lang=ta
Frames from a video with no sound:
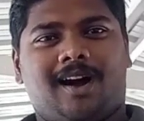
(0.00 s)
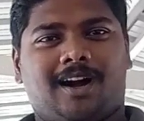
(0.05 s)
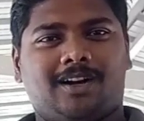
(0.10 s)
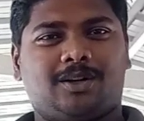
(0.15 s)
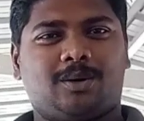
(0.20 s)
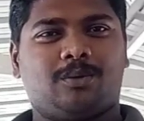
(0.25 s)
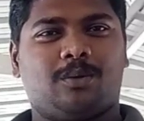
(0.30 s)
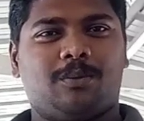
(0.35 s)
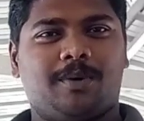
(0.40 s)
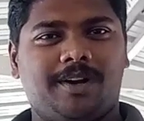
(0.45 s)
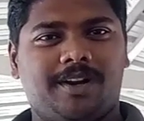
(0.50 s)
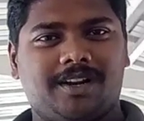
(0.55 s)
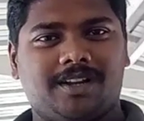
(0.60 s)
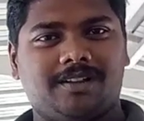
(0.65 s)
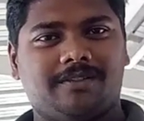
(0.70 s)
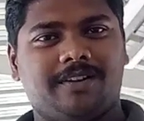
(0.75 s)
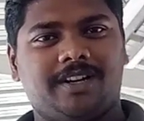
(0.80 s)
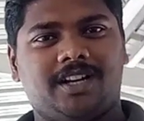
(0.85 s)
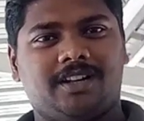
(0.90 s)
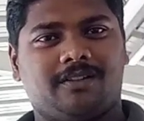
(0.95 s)

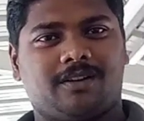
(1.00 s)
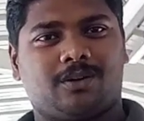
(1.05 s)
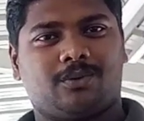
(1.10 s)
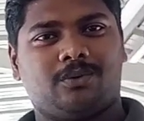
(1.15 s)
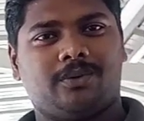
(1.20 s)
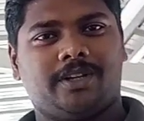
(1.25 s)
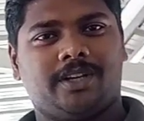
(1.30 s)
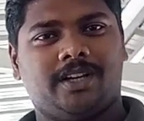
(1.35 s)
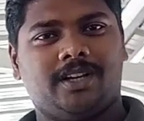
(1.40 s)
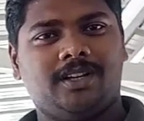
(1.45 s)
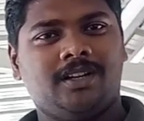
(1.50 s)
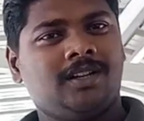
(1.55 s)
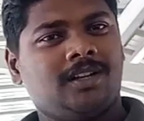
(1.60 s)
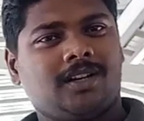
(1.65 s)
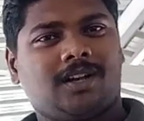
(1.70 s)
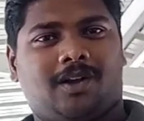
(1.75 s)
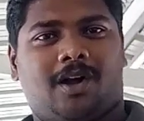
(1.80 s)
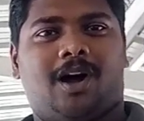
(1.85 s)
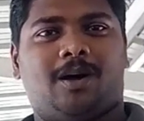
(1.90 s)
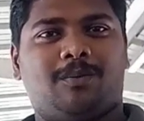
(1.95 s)
ஆட்டோமொபைல்லேருந்து வெளியில் வரக்கூடிய
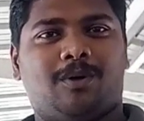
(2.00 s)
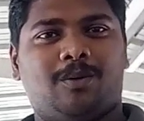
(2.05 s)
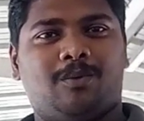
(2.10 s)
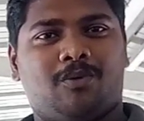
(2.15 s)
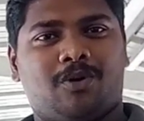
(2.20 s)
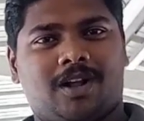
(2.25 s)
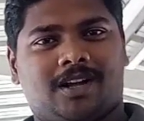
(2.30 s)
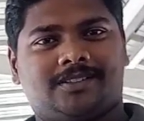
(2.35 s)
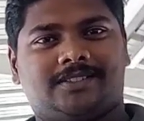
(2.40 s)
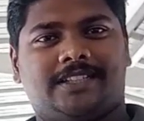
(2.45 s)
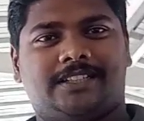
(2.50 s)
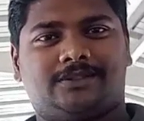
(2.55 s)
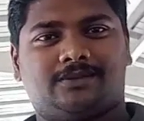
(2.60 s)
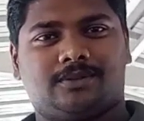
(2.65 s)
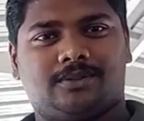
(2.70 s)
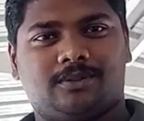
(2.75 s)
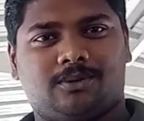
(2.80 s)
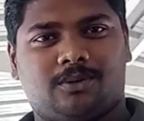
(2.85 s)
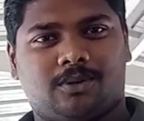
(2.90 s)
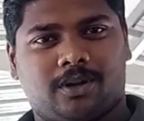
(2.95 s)
கார்பன்
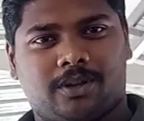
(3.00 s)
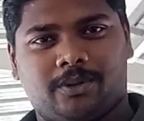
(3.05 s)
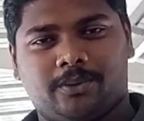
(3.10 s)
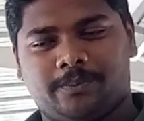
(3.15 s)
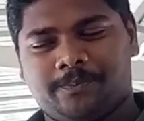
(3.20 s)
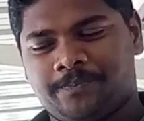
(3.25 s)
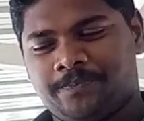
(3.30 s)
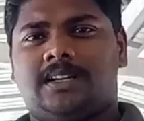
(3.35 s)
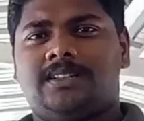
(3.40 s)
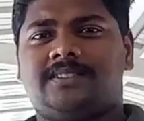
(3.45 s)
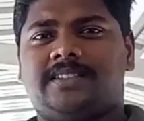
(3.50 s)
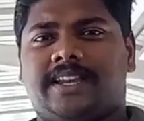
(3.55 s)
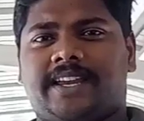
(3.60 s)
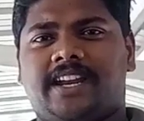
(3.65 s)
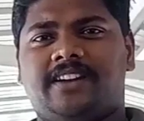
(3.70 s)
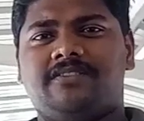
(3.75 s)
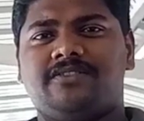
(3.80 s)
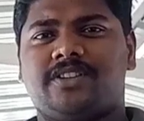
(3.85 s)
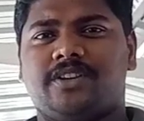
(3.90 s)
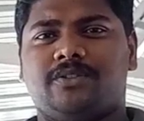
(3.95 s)
மோனாக்சைட்ஸ் வந்து குறையும் அண்ட்
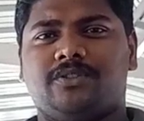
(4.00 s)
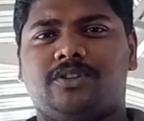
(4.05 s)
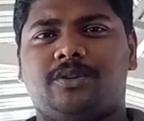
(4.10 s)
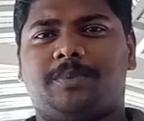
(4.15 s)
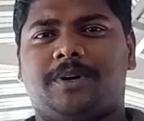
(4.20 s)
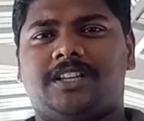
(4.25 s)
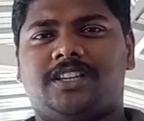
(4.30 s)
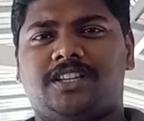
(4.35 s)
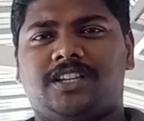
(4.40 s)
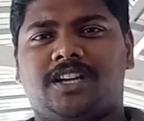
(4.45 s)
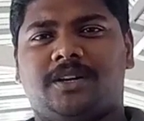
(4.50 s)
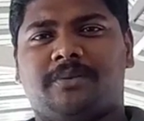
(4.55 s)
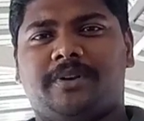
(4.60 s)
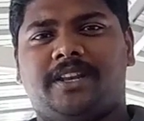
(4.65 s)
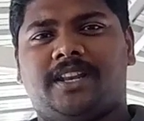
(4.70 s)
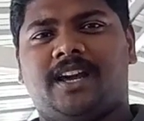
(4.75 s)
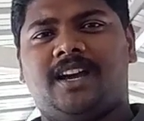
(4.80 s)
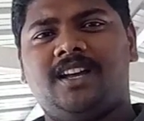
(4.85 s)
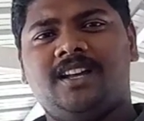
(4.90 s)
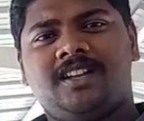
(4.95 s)
செகண்ட் விஷயம் வந்து பார்த்தீங்க
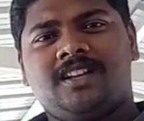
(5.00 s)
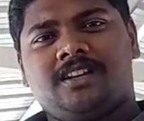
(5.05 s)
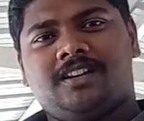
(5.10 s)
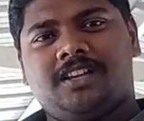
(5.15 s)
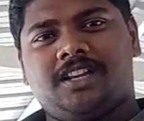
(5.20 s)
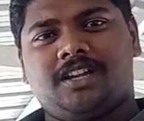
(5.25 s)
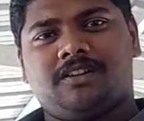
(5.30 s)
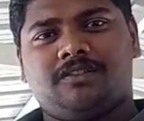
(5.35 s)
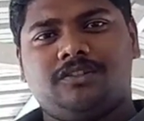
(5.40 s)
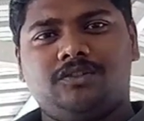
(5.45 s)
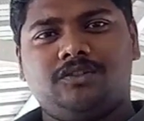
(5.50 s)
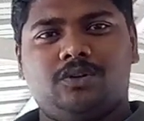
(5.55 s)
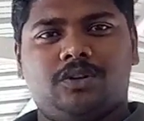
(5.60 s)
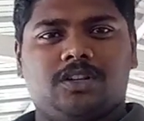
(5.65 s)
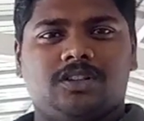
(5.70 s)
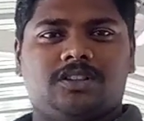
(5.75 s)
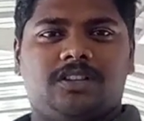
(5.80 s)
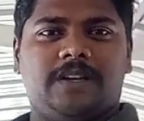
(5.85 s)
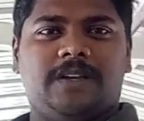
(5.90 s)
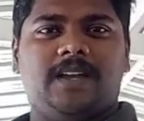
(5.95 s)
அப்படின்னா நீங்கள் வந்து
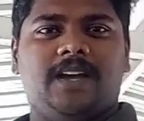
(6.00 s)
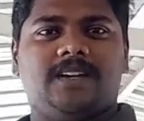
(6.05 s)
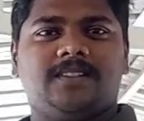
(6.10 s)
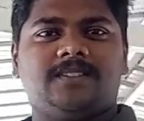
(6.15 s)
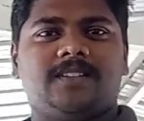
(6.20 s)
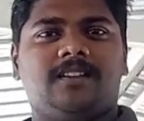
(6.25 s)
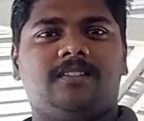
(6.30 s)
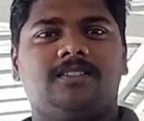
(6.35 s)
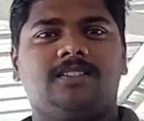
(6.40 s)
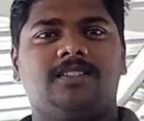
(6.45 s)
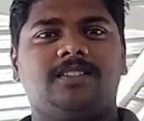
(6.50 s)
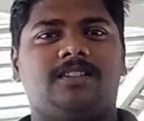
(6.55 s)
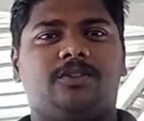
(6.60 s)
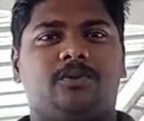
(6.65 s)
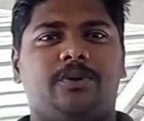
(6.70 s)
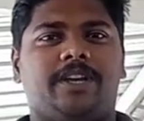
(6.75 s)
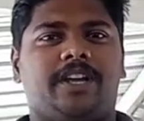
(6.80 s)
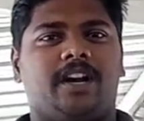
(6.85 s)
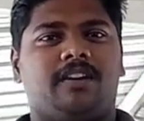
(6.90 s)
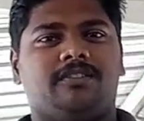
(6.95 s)
ஒரு த்ரீ ஹவர்ஸில் வந்து
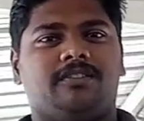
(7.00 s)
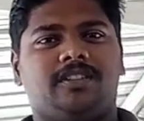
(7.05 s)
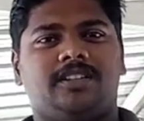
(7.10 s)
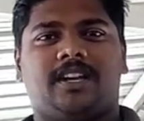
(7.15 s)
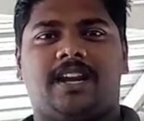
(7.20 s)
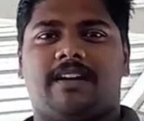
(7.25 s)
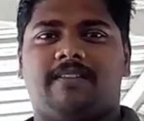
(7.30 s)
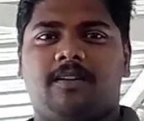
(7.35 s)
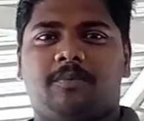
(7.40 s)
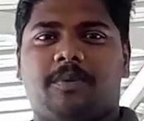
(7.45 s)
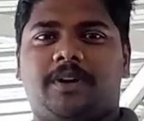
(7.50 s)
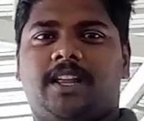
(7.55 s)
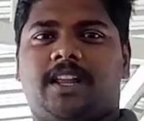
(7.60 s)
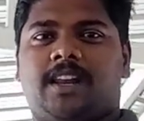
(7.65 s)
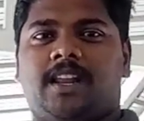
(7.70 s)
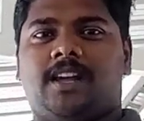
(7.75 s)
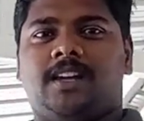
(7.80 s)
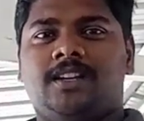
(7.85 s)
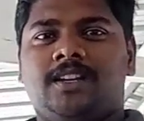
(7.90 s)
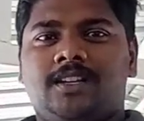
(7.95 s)
குயிக்காக வந்து ட்ராவல்
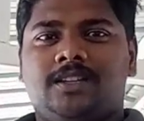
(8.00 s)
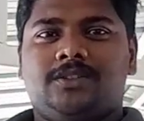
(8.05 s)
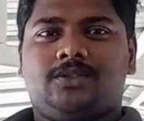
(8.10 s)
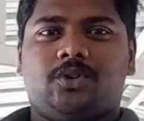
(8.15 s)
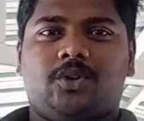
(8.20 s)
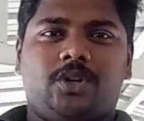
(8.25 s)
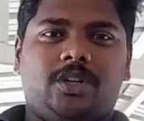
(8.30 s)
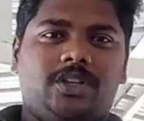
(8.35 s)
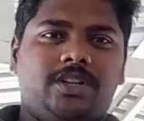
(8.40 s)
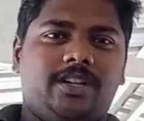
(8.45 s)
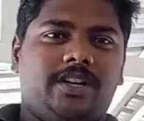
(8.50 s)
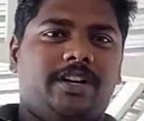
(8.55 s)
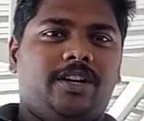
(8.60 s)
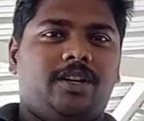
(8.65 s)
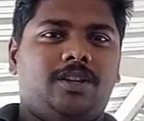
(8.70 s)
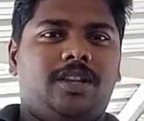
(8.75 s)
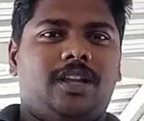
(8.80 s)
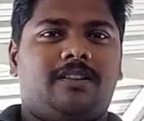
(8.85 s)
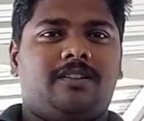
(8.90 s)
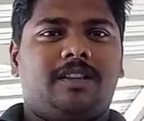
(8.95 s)
பண்ணிடலாம் ஸோ இது
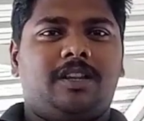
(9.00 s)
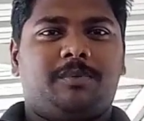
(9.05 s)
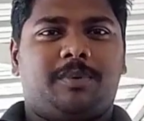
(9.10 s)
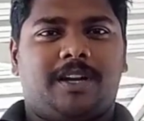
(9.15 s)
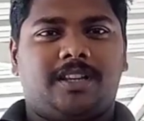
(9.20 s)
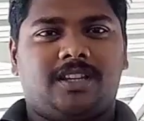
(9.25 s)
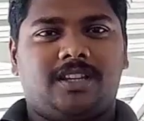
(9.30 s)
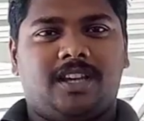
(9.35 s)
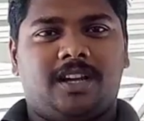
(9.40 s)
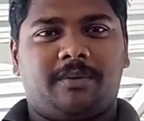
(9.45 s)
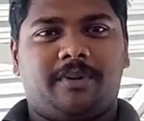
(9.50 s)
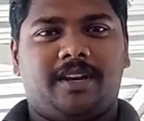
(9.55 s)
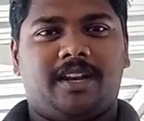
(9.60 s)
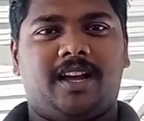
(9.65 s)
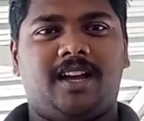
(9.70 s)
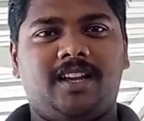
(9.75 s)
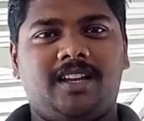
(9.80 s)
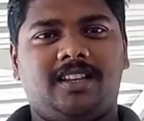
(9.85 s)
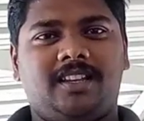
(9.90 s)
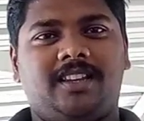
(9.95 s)
ரெண்டும் தான் வந்து பார்த்தீங்க
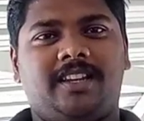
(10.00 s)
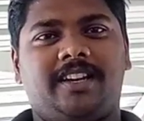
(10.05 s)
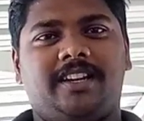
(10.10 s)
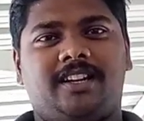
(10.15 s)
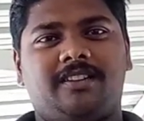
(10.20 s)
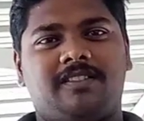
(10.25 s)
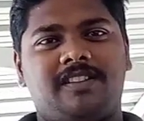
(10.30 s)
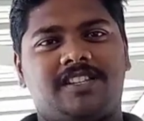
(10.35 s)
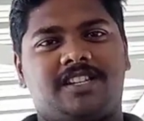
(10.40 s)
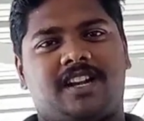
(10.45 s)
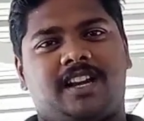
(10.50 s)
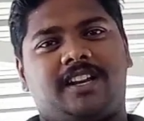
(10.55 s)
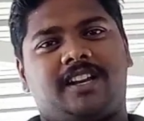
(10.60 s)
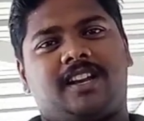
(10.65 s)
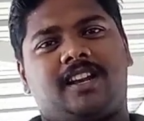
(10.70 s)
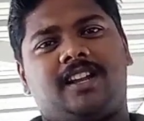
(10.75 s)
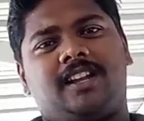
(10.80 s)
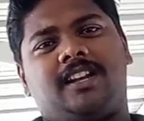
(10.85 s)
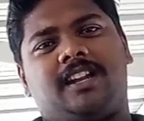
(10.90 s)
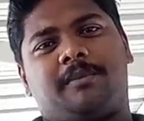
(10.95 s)
அப்படின்னா இந்த எட்டு
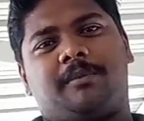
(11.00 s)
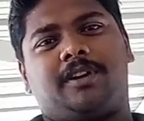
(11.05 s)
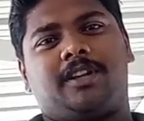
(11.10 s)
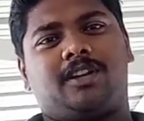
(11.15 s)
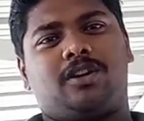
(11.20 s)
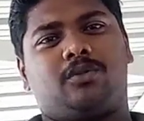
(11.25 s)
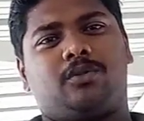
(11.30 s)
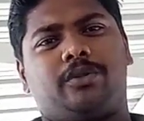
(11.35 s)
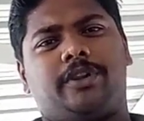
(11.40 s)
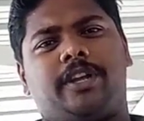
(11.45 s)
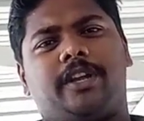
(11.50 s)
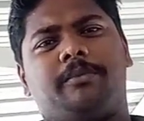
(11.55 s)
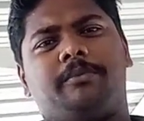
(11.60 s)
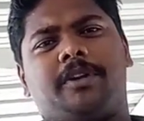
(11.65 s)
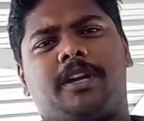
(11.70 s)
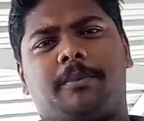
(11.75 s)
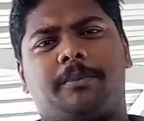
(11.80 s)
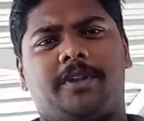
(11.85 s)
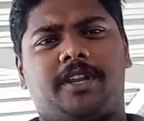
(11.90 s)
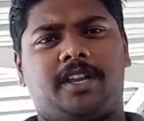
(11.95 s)
வழிச்சாலையினால் நமக்கு இருக்கக்கூடிய
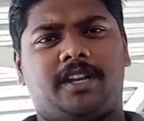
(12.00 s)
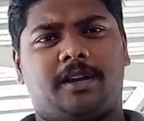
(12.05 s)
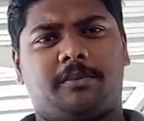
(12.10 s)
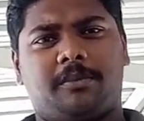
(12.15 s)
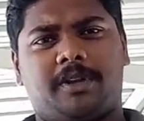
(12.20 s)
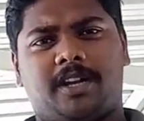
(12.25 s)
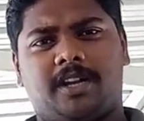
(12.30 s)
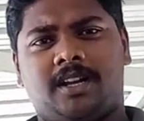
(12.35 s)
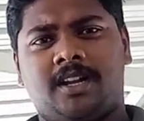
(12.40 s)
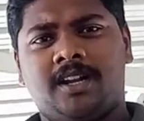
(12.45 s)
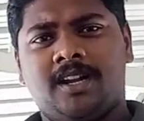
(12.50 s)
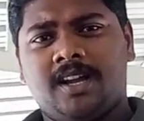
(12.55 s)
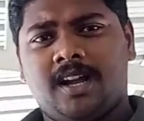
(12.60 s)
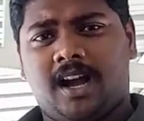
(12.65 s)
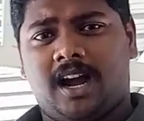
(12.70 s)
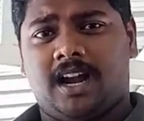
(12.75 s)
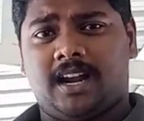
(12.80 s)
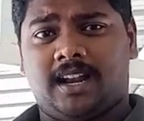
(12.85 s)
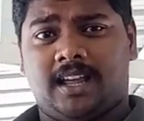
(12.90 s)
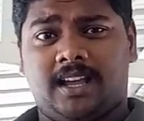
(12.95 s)
மிகப்பெரிய நன்மைகள்
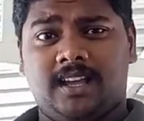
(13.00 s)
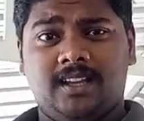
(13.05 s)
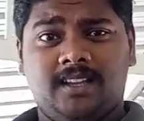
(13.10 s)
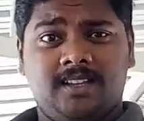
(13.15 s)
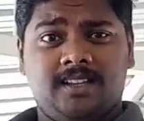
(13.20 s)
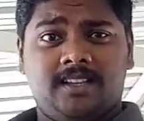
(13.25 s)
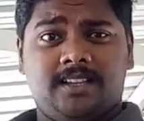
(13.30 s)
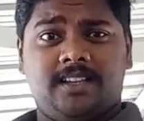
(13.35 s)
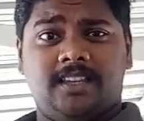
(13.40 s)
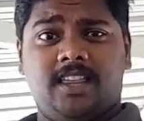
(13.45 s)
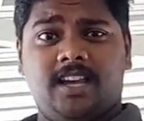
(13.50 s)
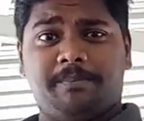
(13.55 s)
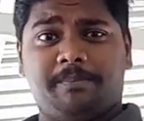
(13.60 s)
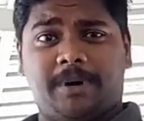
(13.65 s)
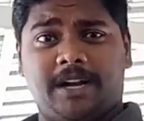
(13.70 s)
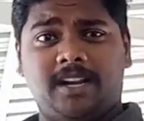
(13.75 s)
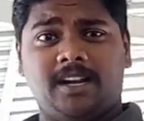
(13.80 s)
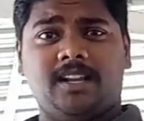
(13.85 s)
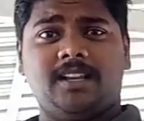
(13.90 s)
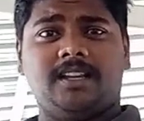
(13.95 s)
ஆனால் இதை
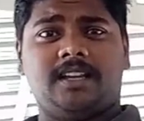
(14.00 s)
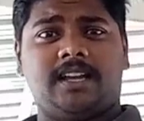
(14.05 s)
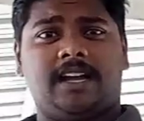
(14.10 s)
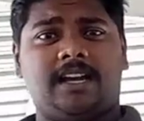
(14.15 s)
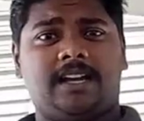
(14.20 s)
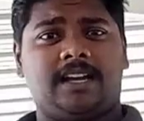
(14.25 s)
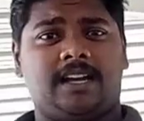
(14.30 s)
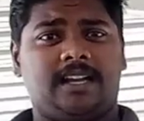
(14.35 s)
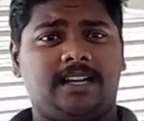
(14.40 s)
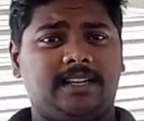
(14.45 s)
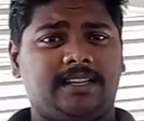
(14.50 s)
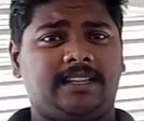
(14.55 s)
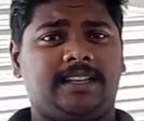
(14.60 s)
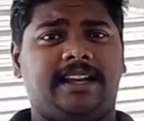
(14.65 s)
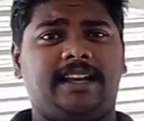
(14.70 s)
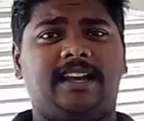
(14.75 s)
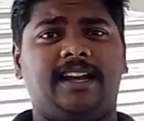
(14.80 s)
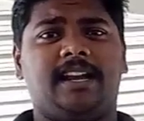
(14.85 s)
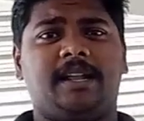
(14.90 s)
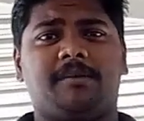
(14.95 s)
பண்ணுறதுக்காக
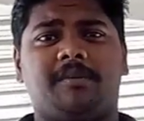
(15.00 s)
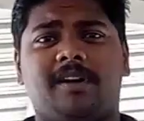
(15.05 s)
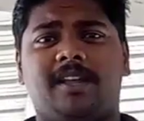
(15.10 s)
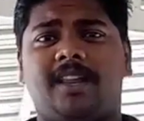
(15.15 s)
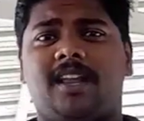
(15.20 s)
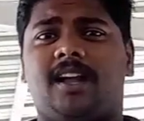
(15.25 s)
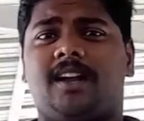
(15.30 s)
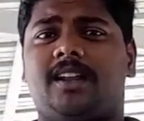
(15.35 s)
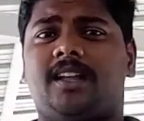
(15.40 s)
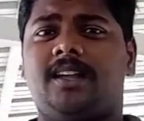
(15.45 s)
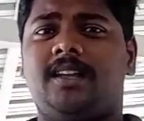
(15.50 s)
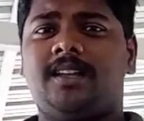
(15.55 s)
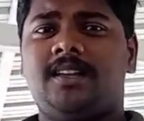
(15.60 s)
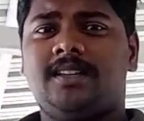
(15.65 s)
என்னென்ன மாதிரியான